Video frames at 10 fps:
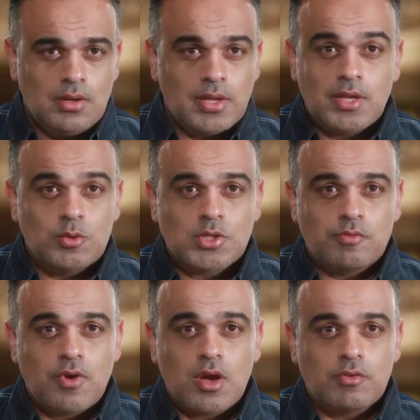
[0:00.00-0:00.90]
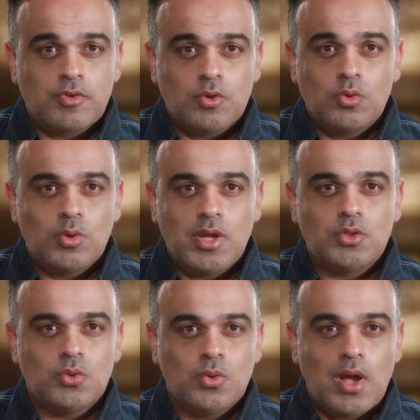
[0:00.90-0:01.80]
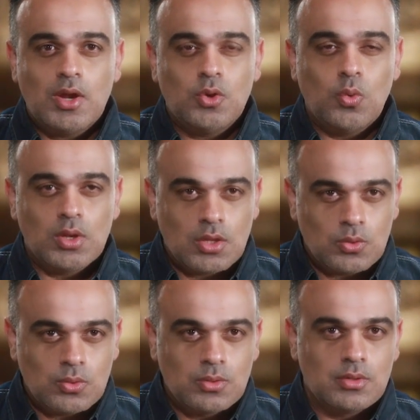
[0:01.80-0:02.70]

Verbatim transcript: لكنه ساب فخر في عيون ولاده وأهله ووطنه